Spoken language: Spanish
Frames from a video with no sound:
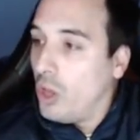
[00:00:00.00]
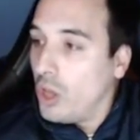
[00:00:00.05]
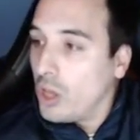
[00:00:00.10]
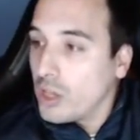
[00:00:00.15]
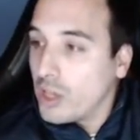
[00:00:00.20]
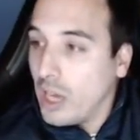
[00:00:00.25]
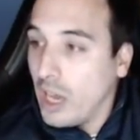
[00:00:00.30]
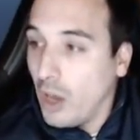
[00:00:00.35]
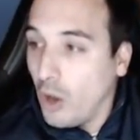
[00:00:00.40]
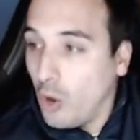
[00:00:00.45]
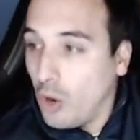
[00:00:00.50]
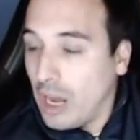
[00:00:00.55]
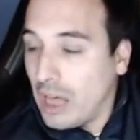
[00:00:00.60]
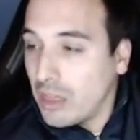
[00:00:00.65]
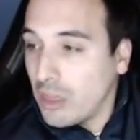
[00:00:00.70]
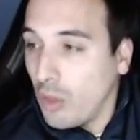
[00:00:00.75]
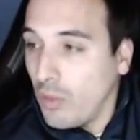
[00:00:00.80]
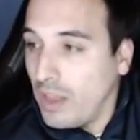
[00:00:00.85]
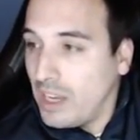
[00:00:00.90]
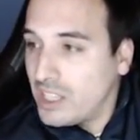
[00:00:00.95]
¡Qué golazo
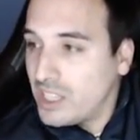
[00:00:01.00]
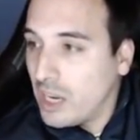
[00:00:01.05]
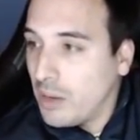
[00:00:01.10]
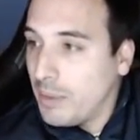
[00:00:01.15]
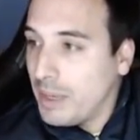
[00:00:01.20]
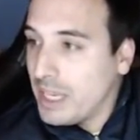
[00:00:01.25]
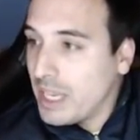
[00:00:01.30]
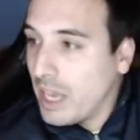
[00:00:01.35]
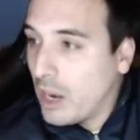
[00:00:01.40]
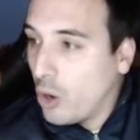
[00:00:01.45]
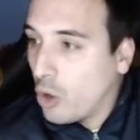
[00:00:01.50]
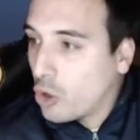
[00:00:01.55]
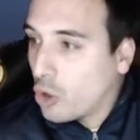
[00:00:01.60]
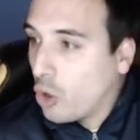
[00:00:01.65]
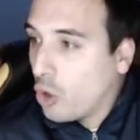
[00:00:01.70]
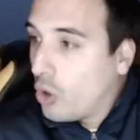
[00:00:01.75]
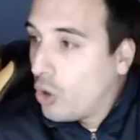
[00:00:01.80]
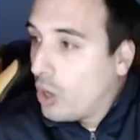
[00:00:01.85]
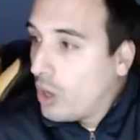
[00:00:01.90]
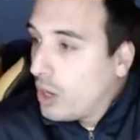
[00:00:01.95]
del Sevilla, loco!
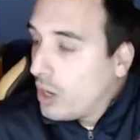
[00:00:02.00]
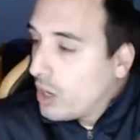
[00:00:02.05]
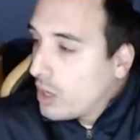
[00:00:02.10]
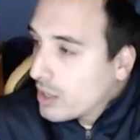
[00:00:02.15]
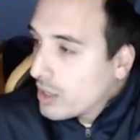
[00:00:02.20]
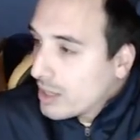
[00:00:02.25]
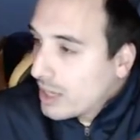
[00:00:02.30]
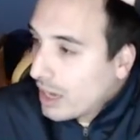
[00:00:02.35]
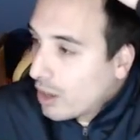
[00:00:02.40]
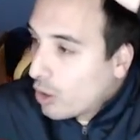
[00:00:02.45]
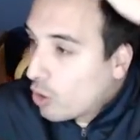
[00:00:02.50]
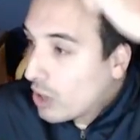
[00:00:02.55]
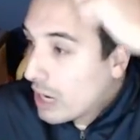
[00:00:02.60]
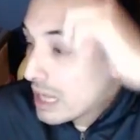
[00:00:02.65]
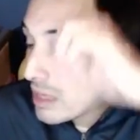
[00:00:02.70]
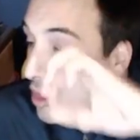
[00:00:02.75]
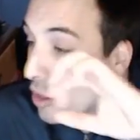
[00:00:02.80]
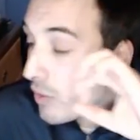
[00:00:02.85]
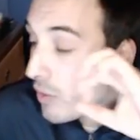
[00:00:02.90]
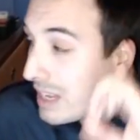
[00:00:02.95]
¡Qué
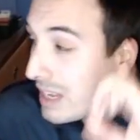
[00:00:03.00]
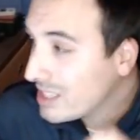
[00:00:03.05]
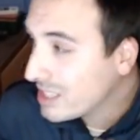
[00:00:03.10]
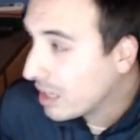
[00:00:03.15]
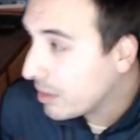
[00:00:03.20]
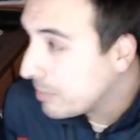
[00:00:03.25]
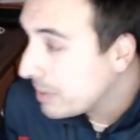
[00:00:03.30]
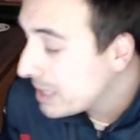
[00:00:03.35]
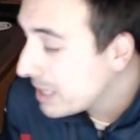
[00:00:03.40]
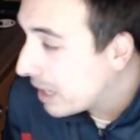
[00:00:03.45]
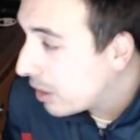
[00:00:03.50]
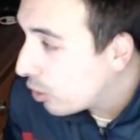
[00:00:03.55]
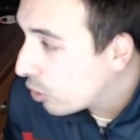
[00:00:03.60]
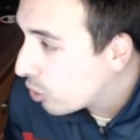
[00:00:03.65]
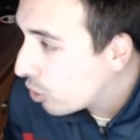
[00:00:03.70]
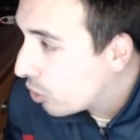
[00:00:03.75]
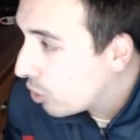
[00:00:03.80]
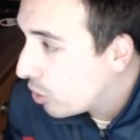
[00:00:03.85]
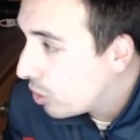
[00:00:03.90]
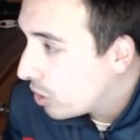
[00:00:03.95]
golazo del Sevilla,
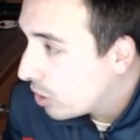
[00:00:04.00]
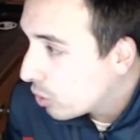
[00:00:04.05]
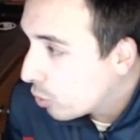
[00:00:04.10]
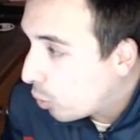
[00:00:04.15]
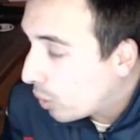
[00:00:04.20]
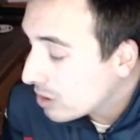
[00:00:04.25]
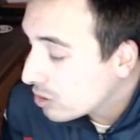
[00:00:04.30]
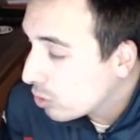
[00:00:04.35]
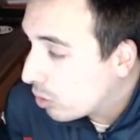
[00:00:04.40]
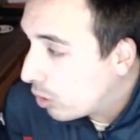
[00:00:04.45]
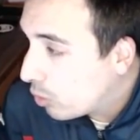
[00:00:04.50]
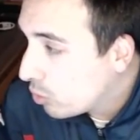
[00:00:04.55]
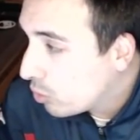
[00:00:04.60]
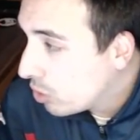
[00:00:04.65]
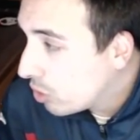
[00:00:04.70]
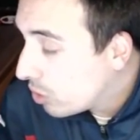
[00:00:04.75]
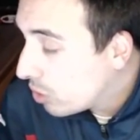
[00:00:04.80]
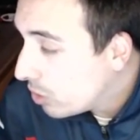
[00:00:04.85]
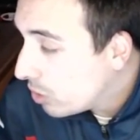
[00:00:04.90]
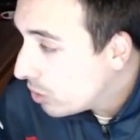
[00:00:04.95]
loco! 4 a 1.
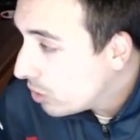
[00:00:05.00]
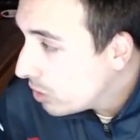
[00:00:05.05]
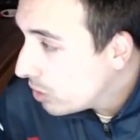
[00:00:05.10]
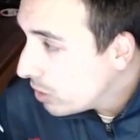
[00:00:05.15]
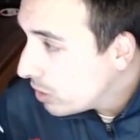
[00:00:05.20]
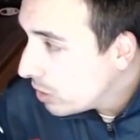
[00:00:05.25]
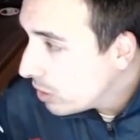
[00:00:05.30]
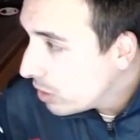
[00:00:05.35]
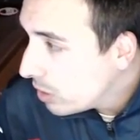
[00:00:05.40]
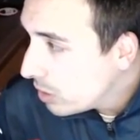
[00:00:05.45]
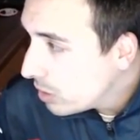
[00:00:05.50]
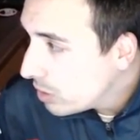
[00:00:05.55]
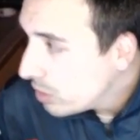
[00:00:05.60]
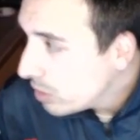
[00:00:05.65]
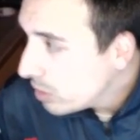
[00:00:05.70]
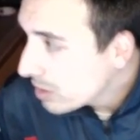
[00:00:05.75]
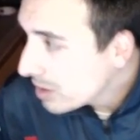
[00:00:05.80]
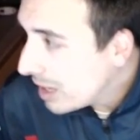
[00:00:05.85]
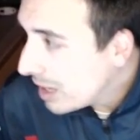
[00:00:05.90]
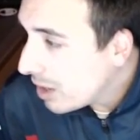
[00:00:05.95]

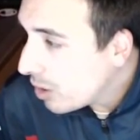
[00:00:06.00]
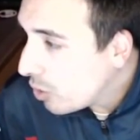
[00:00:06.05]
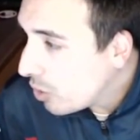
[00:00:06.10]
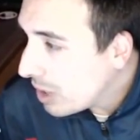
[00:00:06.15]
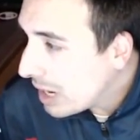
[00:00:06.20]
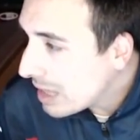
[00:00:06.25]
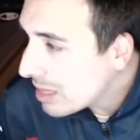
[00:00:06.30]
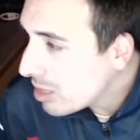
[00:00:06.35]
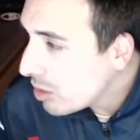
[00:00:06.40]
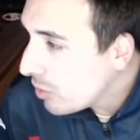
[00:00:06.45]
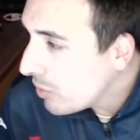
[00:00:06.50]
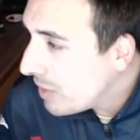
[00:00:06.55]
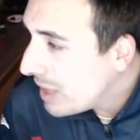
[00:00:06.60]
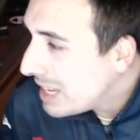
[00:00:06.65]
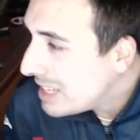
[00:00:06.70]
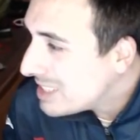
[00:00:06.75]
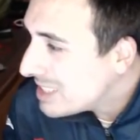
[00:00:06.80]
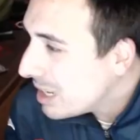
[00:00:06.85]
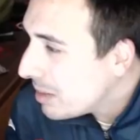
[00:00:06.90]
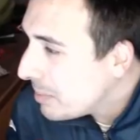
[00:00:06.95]
¡Qué golazo del
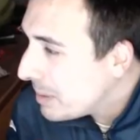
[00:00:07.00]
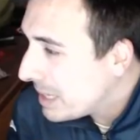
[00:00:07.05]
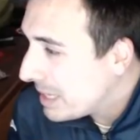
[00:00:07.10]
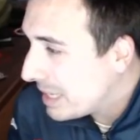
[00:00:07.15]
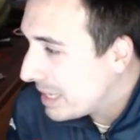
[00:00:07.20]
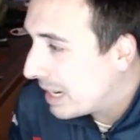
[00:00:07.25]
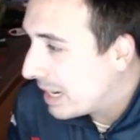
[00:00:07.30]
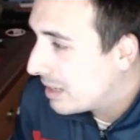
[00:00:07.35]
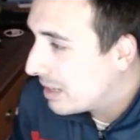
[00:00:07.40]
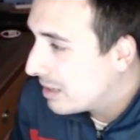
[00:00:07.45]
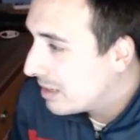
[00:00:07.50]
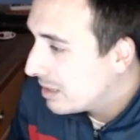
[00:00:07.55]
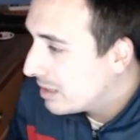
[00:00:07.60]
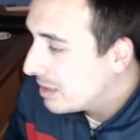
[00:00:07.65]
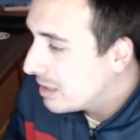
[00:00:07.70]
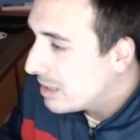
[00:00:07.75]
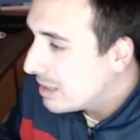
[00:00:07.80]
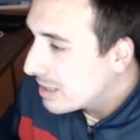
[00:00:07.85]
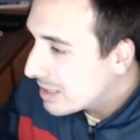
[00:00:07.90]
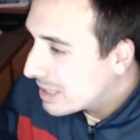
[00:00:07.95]
Sevilla!
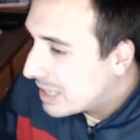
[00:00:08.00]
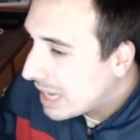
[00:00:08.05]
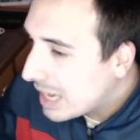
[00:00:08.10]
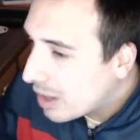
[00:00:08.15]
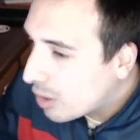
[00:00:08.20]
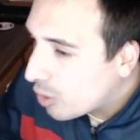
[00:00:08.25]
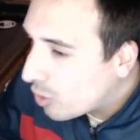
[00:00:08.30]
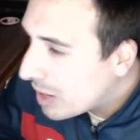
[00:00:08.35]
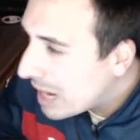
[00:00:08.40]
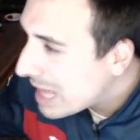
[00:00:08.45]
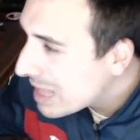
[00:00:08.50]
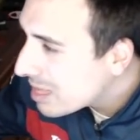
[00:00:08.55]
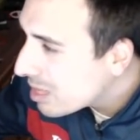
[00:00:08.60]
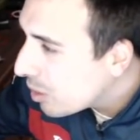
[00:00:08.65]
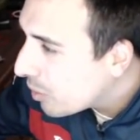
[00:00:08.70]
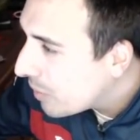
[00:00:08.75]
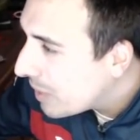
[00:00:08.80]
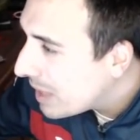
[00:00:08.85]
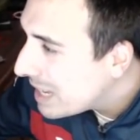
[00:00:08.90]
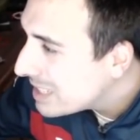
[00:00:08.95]
¡Qué golazo
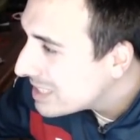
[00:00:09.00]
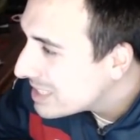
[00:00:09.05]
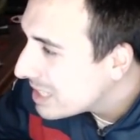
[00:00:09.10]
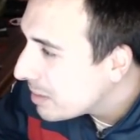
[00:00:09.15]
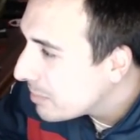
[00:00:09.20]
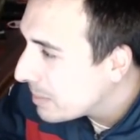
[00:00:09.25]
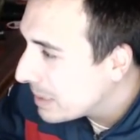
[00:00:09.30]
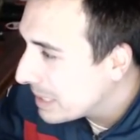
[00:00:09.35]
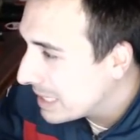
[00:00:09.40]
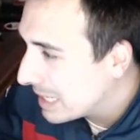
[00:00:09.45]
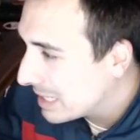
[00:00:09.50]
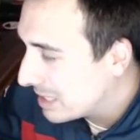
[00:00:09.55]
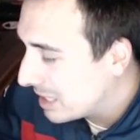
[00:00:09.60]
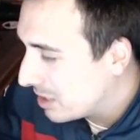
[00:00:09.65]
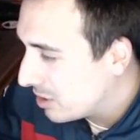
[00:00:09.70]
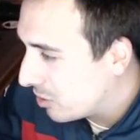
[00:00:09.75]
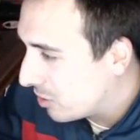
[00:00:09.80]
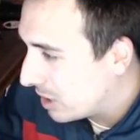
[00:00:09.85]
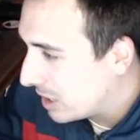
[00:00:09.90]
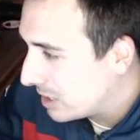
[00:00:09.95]
del Sevilla,
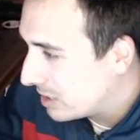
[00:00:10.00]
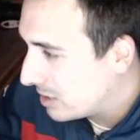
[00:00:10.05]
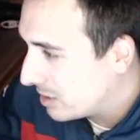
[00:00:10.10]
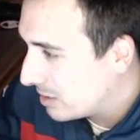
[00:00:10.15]
señores!